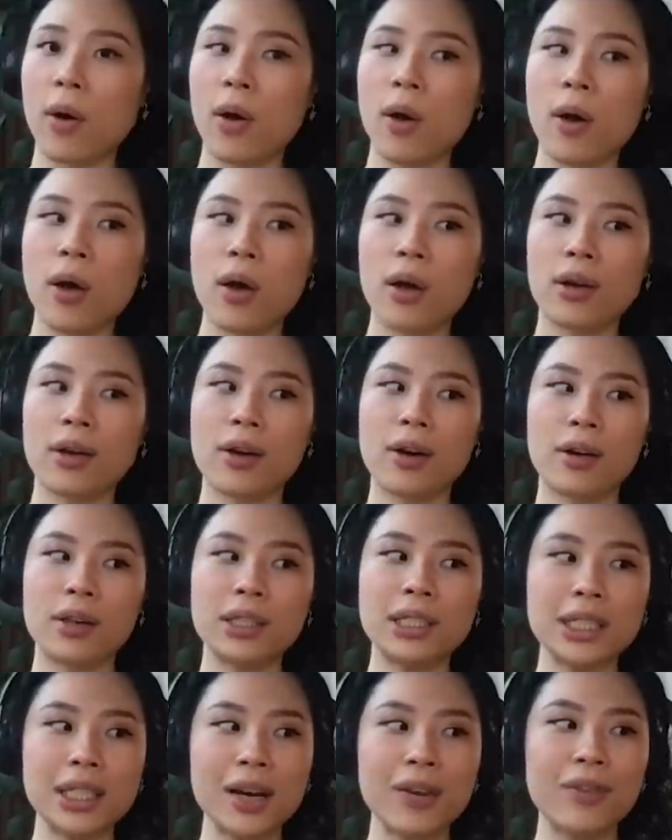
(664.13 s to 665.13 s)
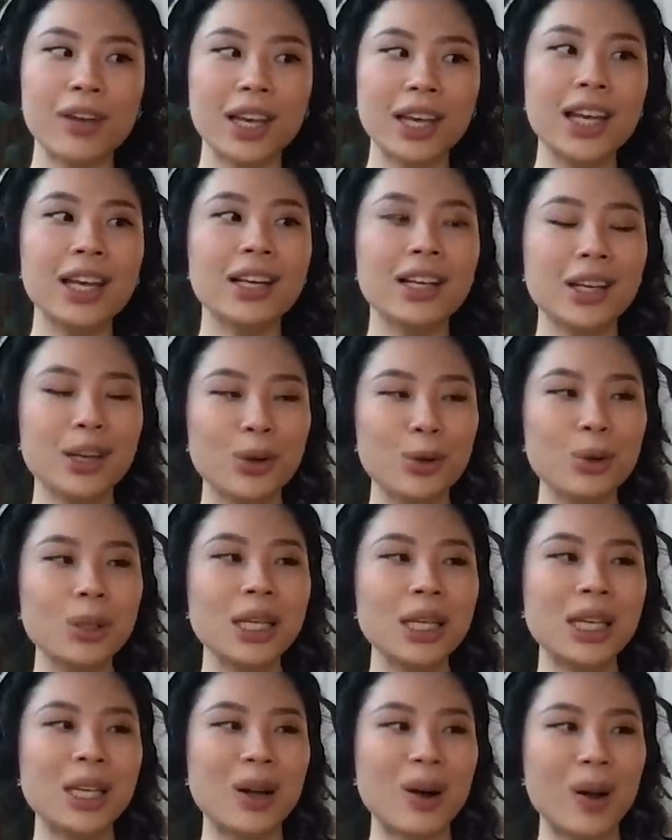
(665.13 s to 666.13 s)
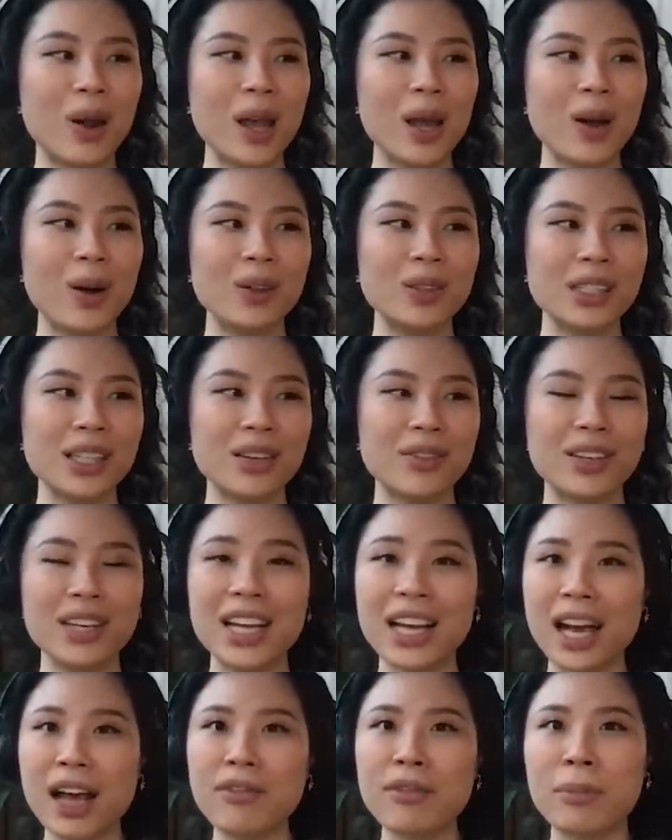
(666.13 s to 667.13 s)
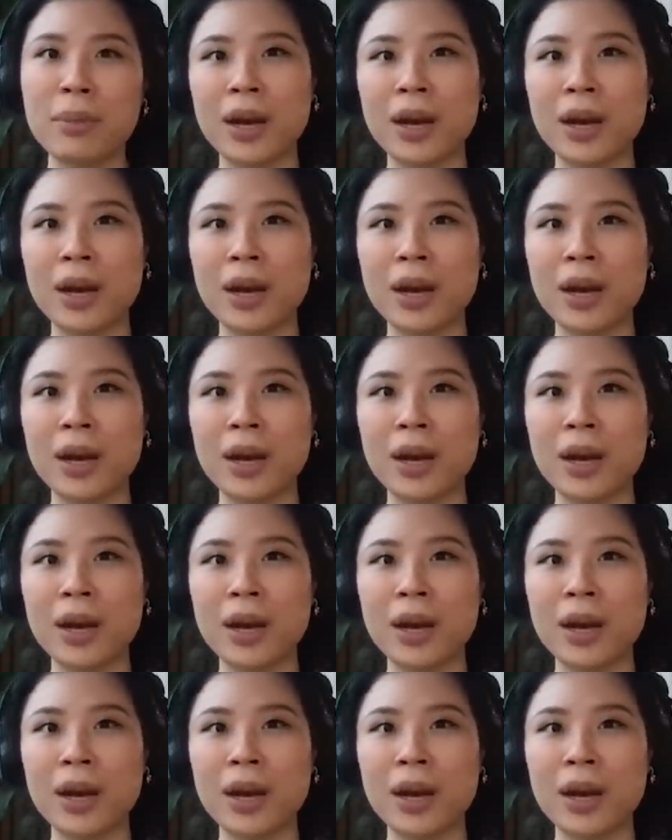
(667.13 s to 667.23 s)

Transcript: tạo còn riêng về nghiên cứu thì nó lại có những cái vấn đề khác